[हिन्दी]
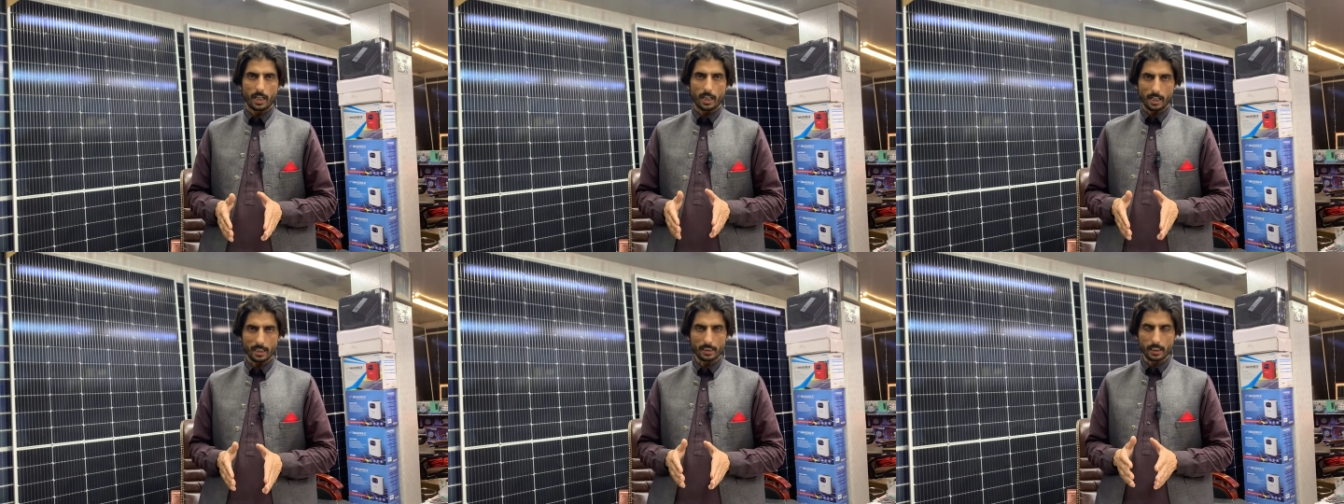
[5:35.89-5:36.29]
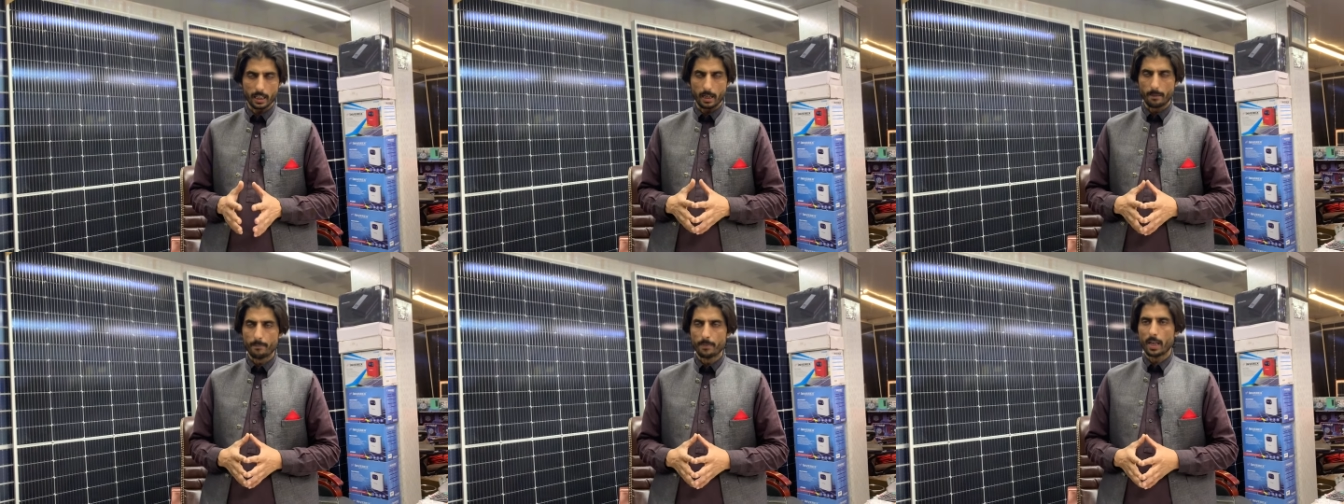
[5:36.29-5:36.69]
आज
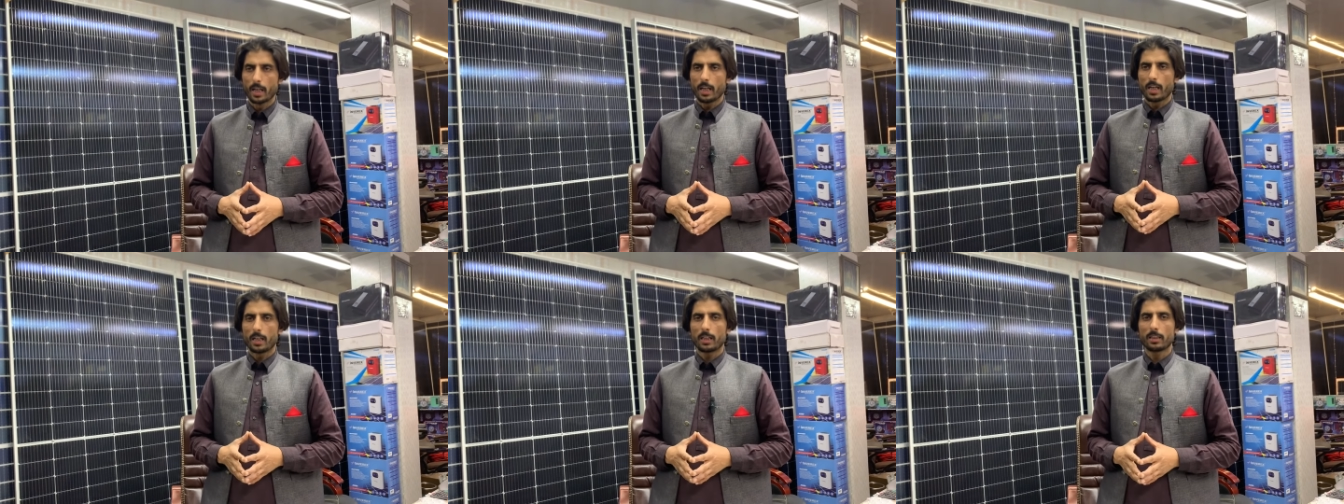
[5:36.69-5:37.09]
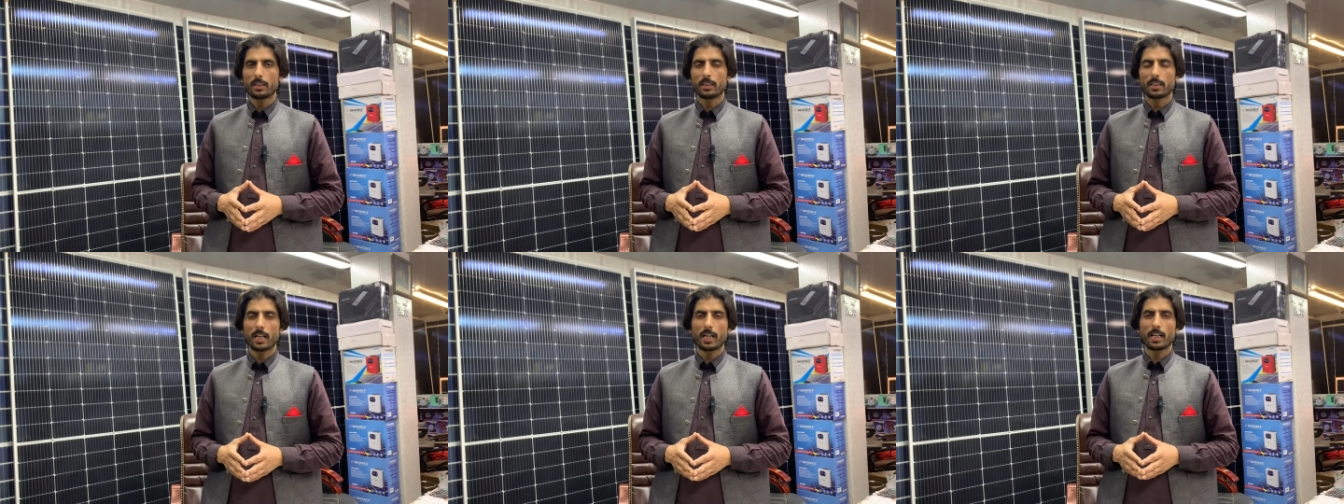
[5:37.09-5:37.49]
का
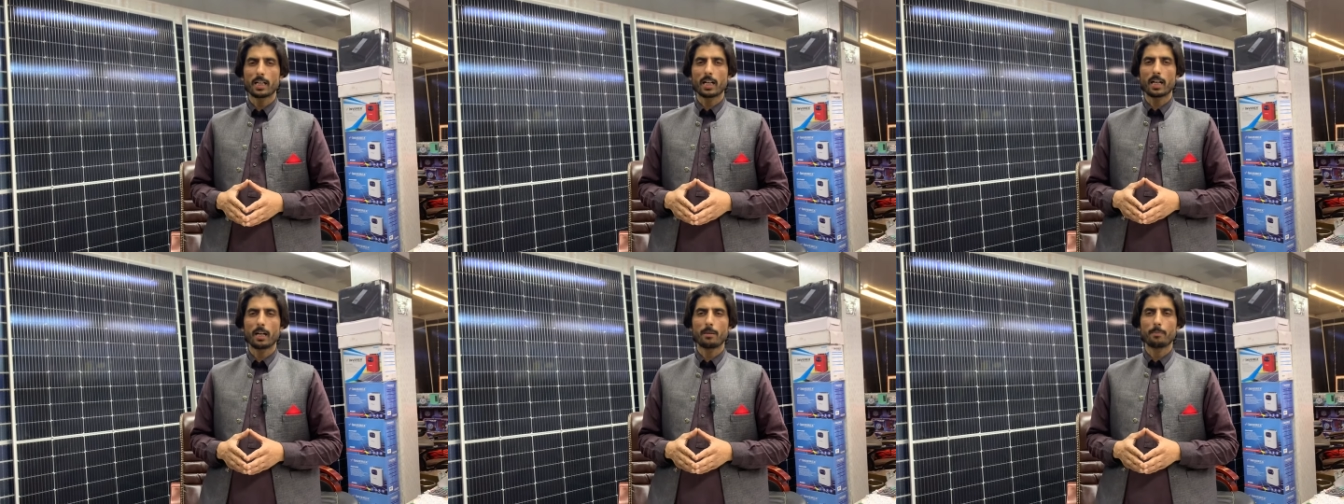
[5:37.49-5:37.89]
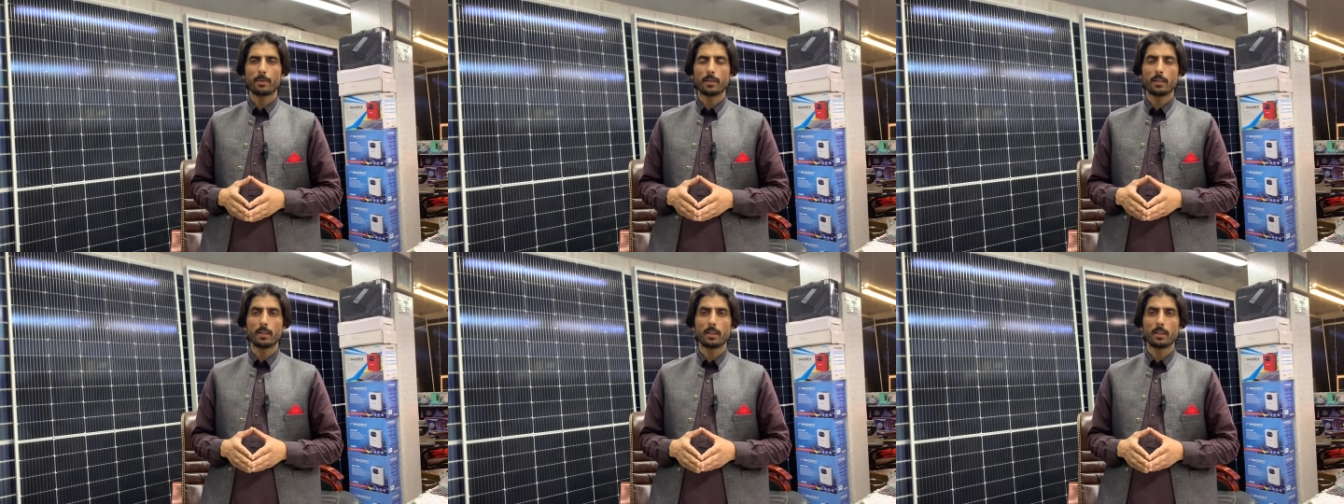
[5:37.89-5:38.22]
इसी तरह अगर आप